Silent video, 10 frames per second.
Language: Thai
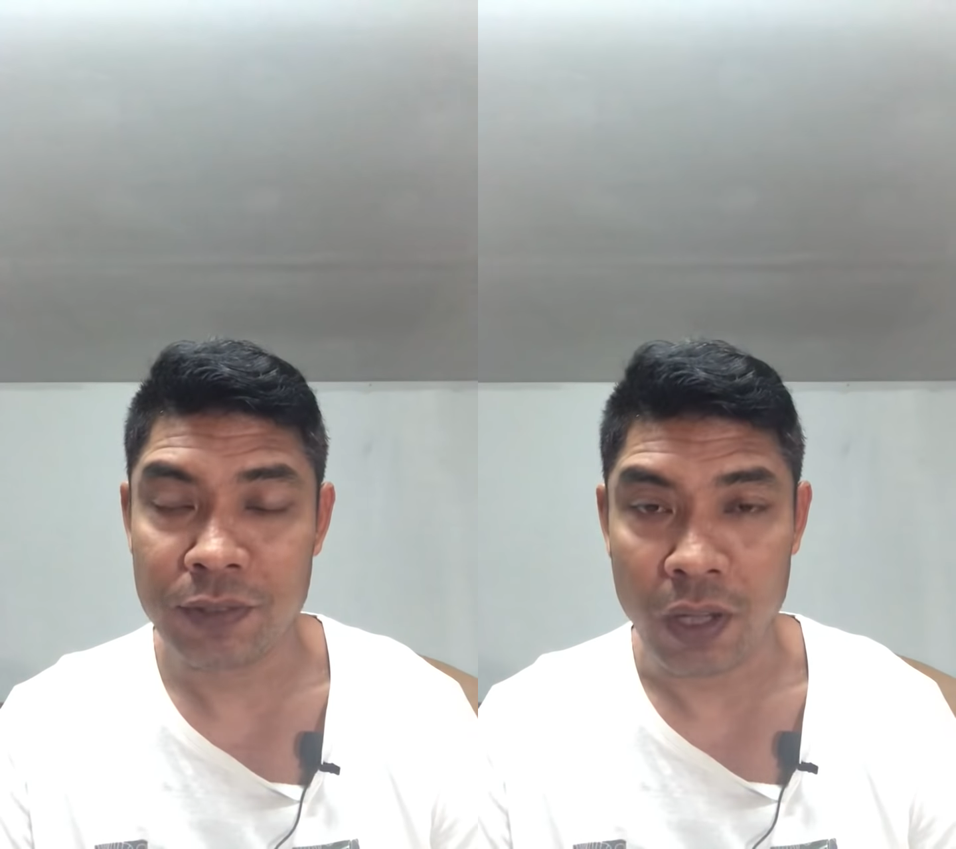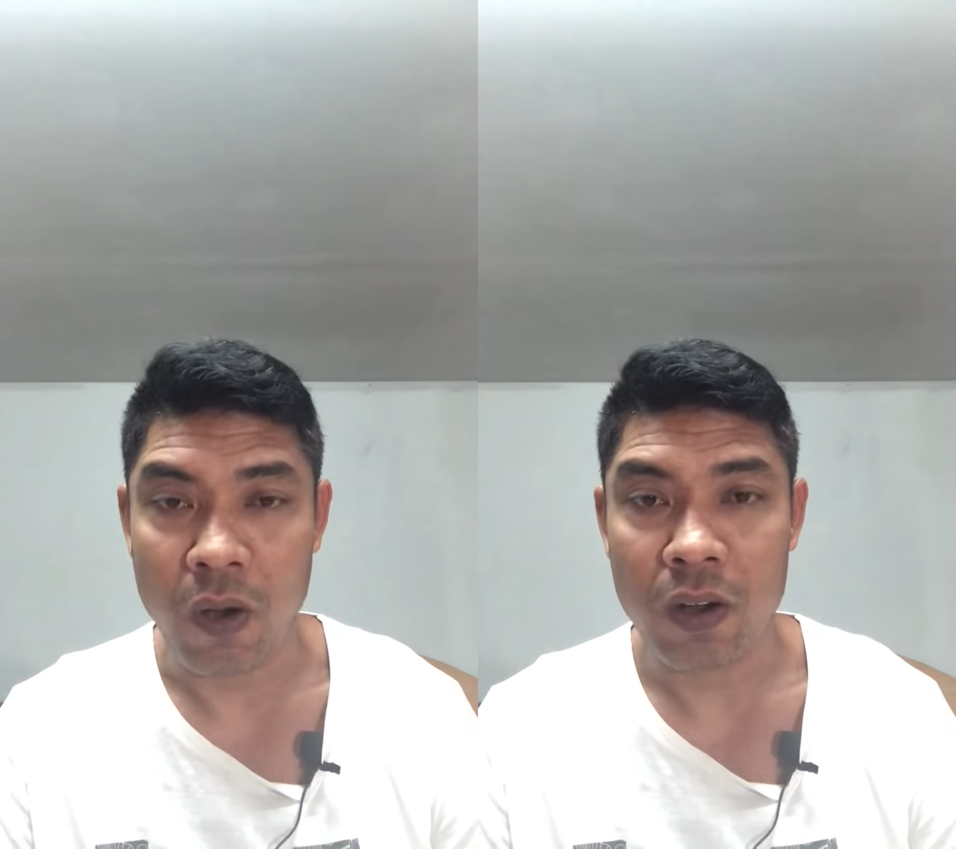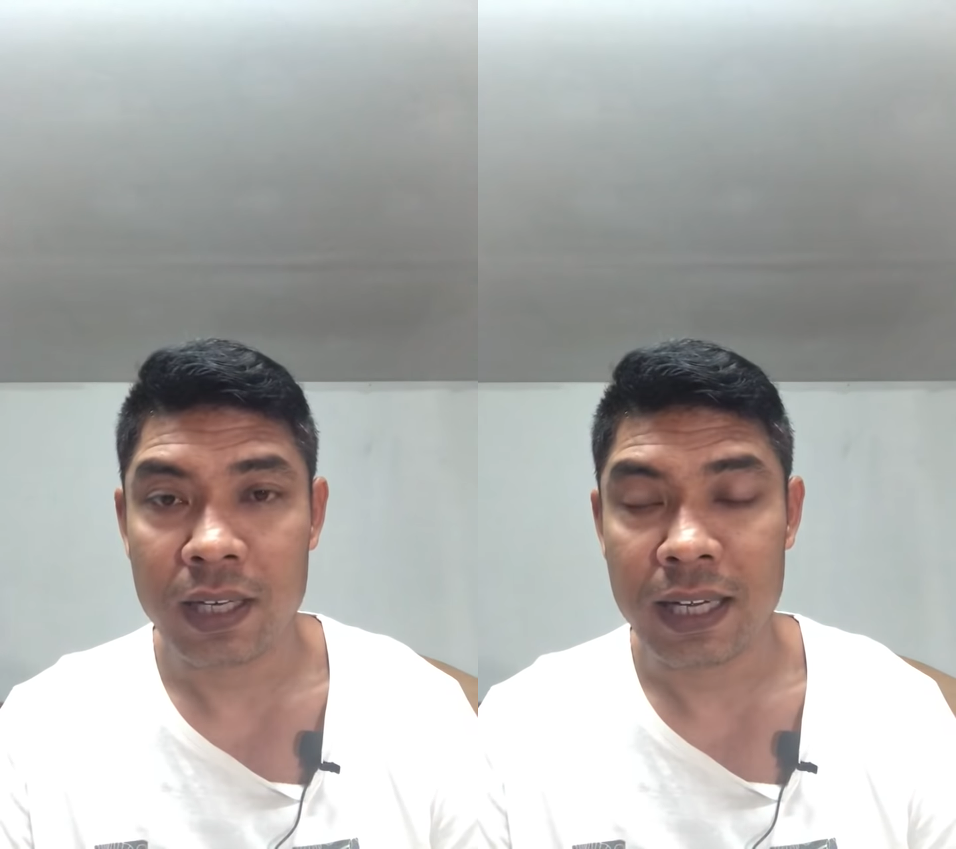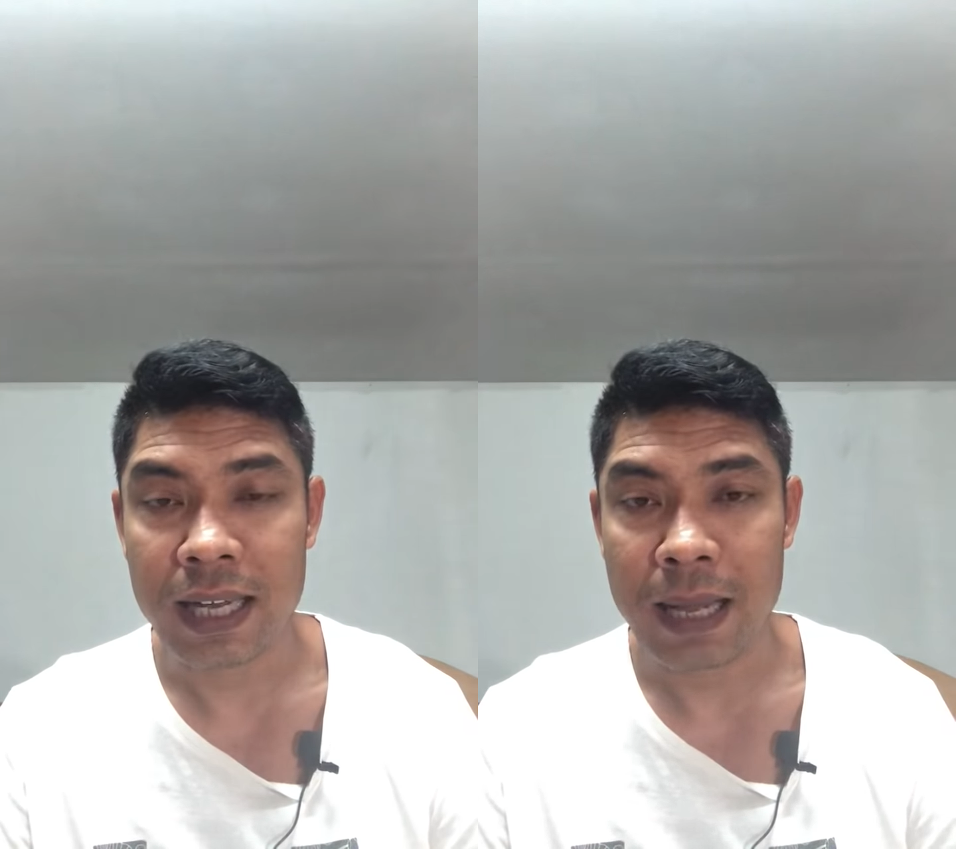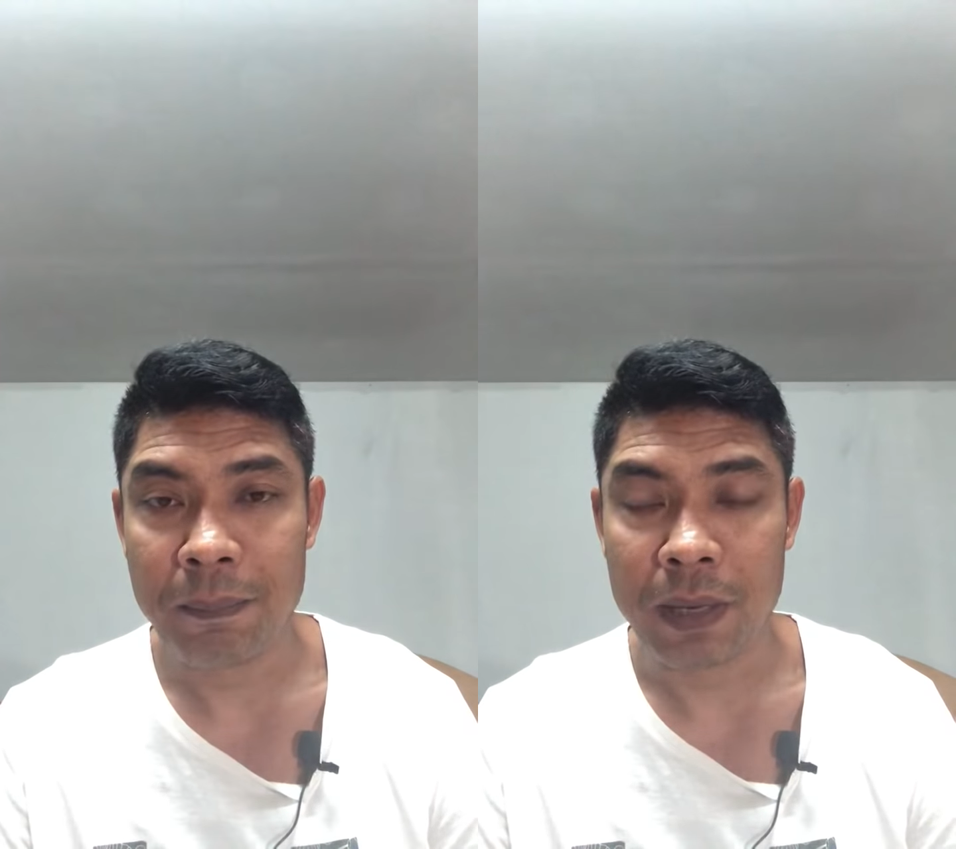3-2เลย
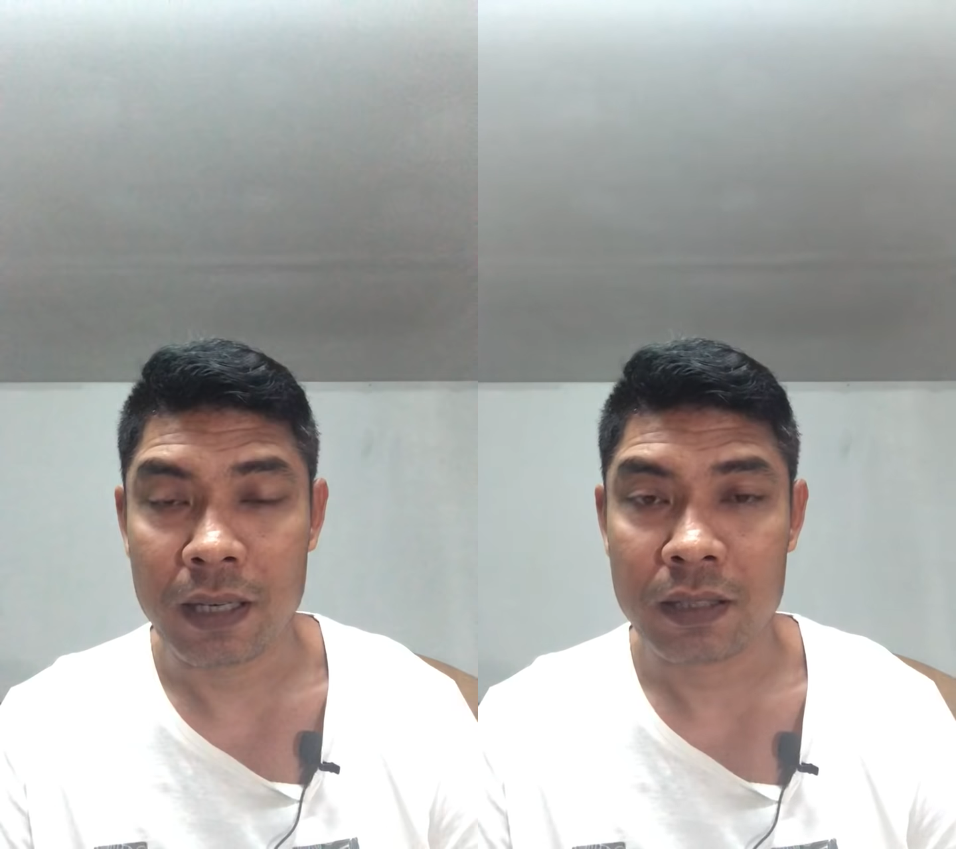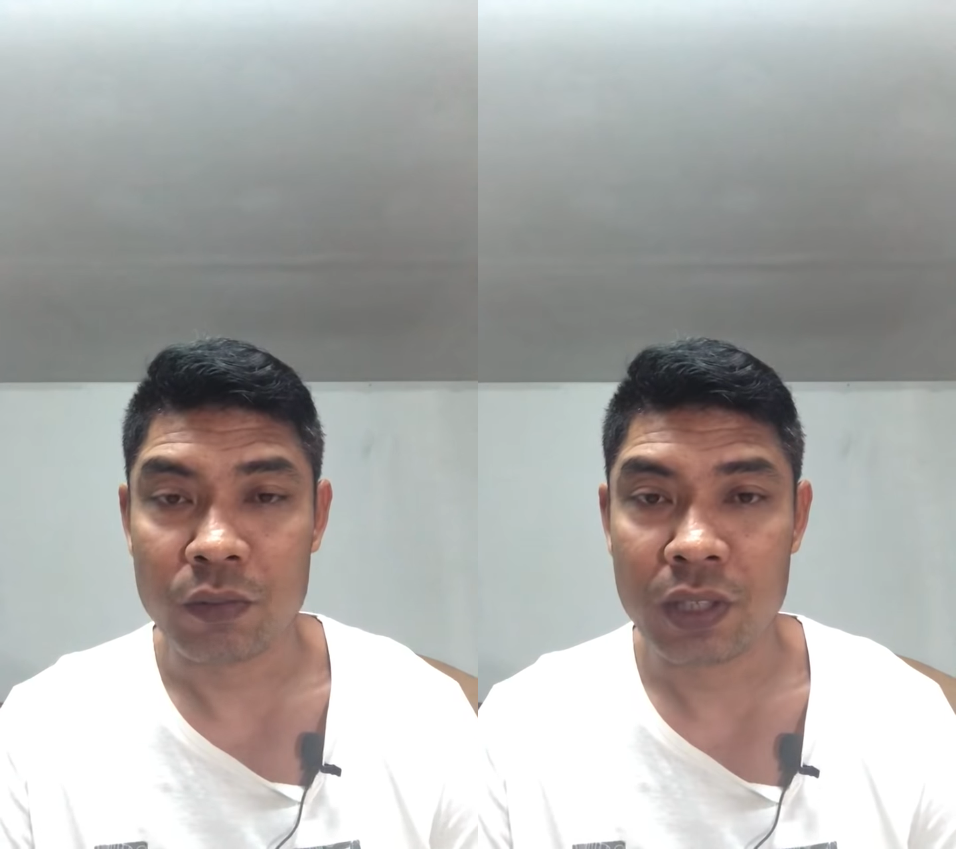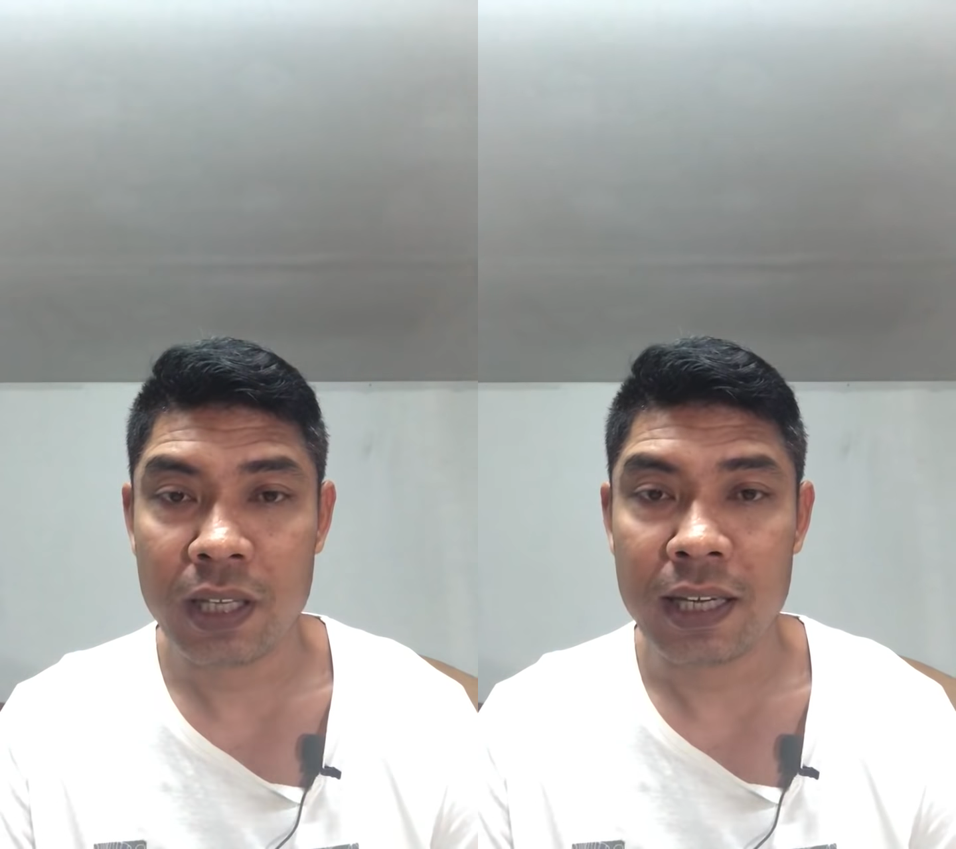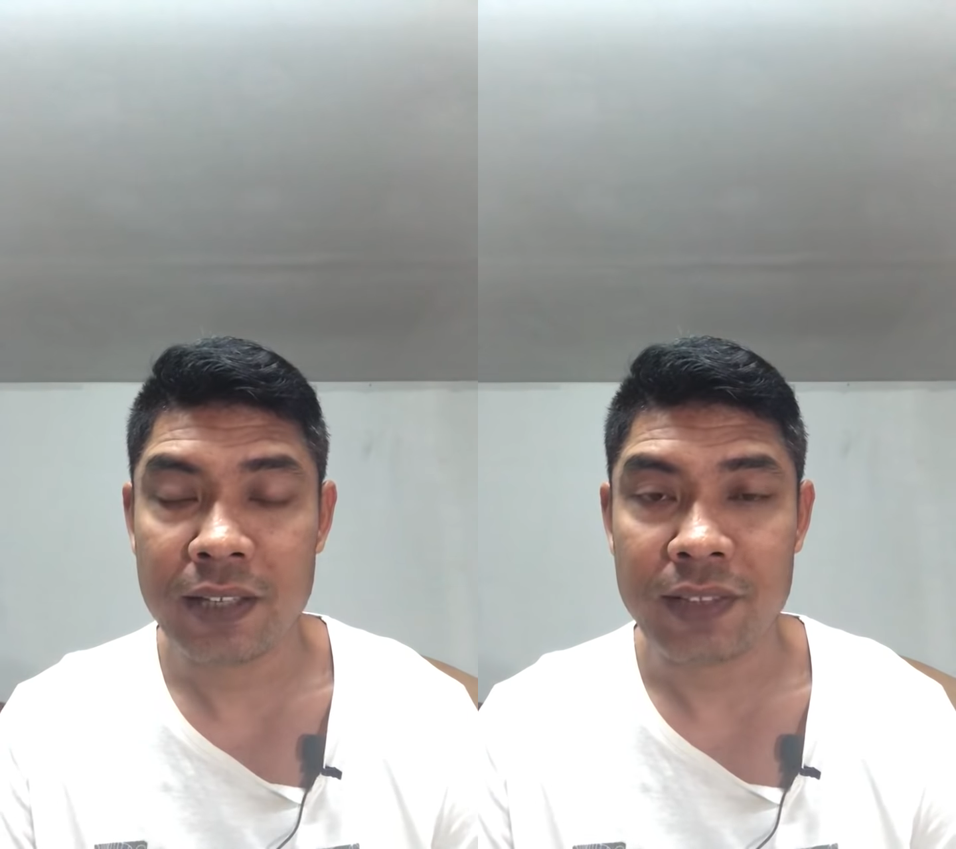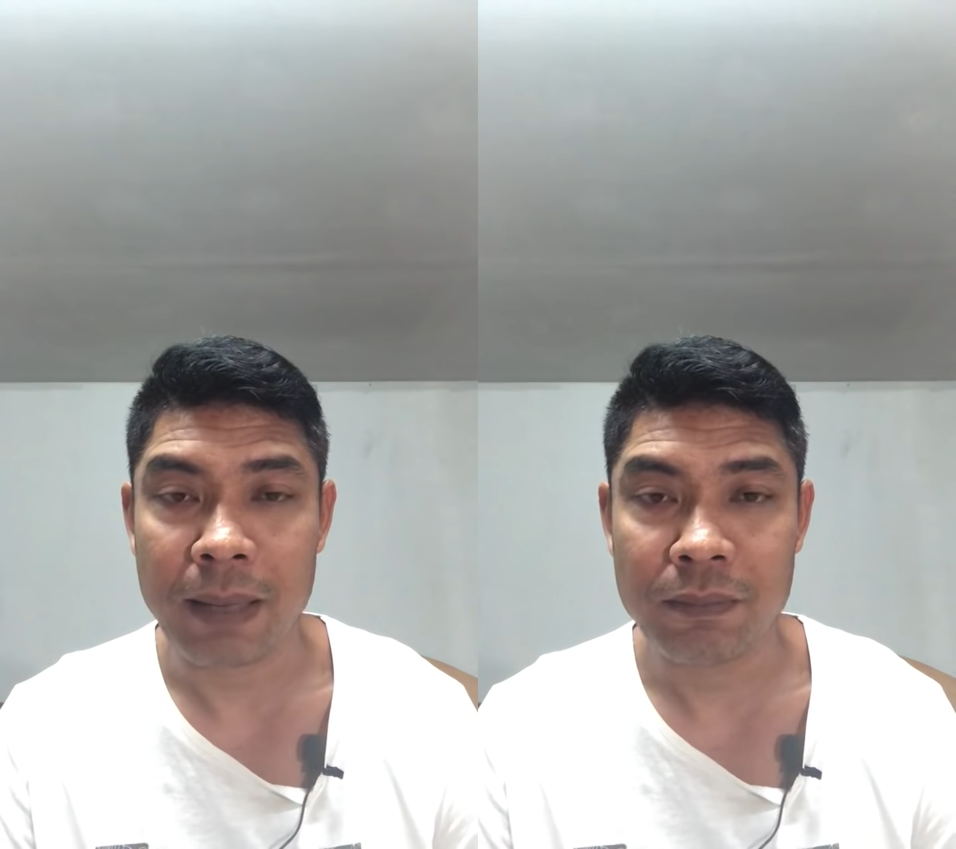นะครับ เปิดอยู่ที่ลิ
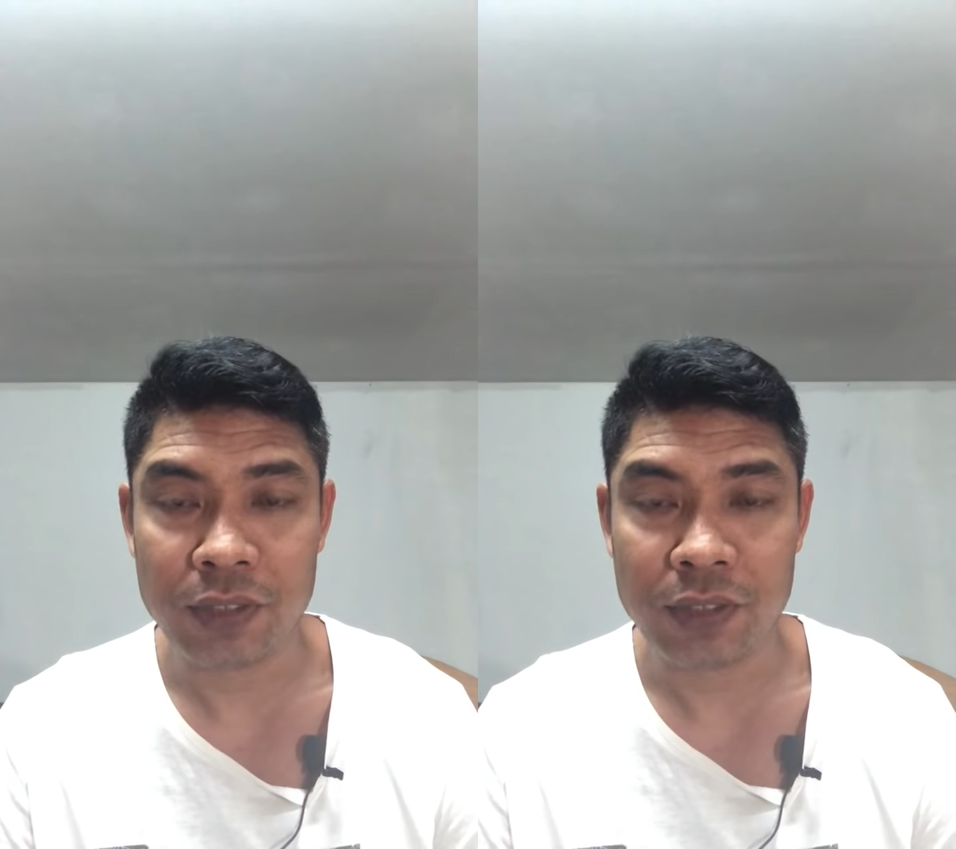ตส